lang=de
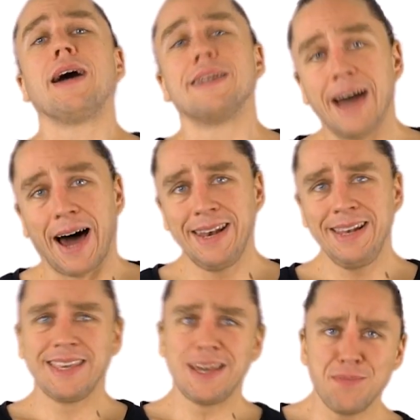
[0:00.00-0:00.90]

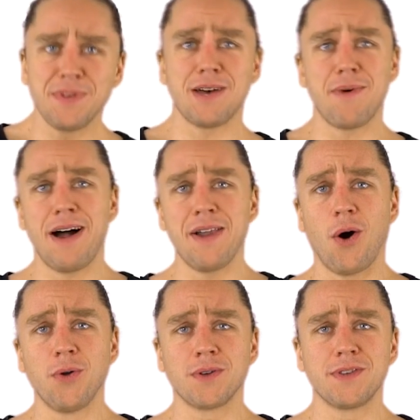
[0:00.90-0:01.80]
Dann gibt es aber halt
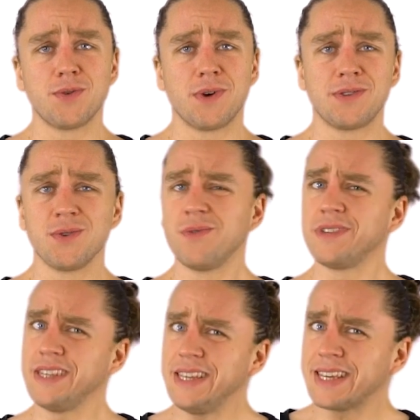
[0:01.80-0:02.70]
auch noch
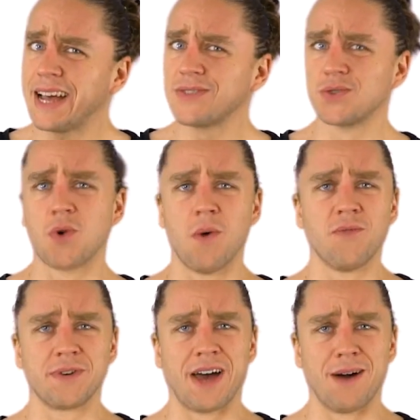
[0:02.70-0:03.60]
Situationen, die nicht ganz so
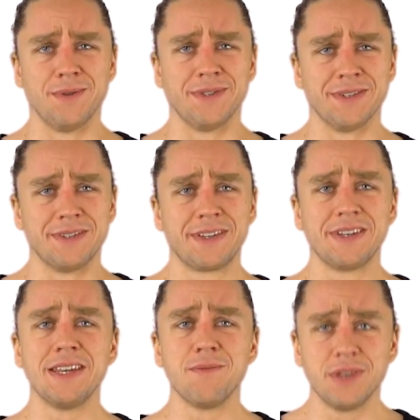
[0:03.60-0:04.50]
komfortabel sind,
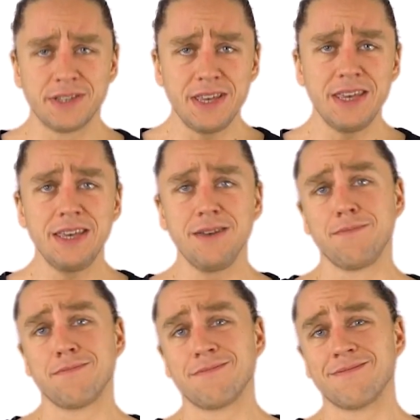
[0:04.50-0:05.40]
nämlich
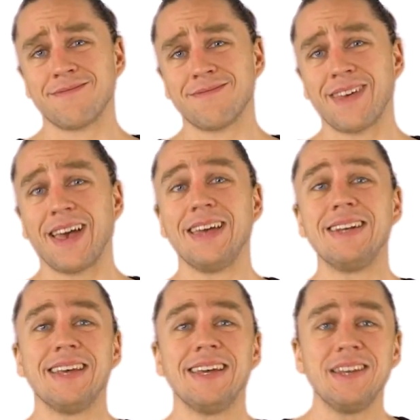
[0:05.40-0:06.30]
die,
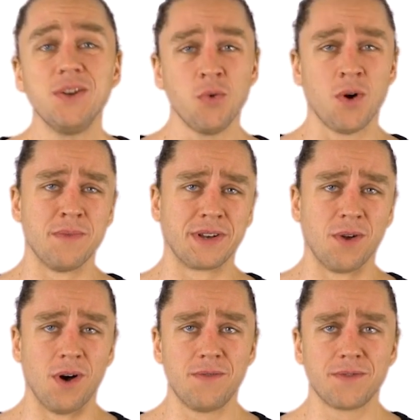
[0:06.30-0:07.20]
in denen die Uhr
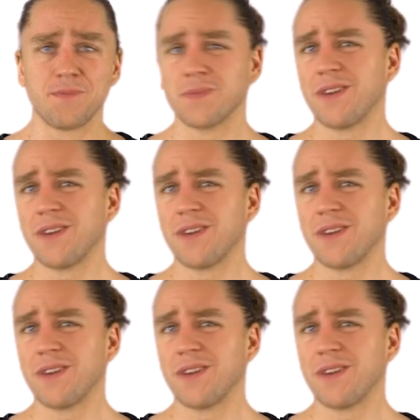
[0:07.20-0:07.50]
mitläuft.